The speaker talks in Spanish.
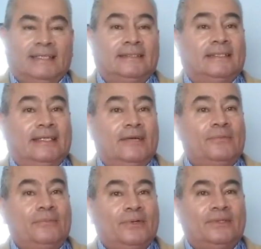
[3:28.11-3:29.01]
Sería
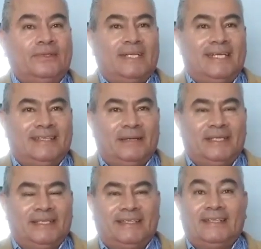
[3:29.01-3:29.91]
un voto
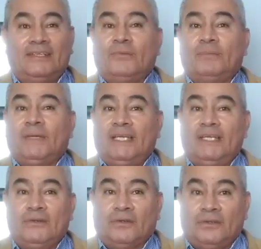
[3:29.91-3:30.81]
netamente de
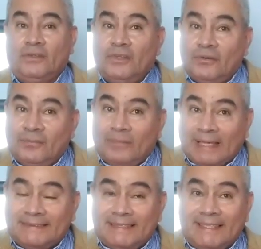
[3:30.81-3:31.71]
opinión, no
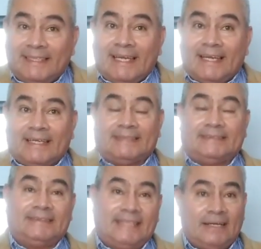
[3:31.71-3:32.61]
fácil de
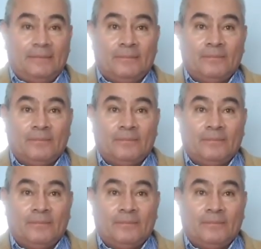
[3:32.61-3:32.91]
alcanzar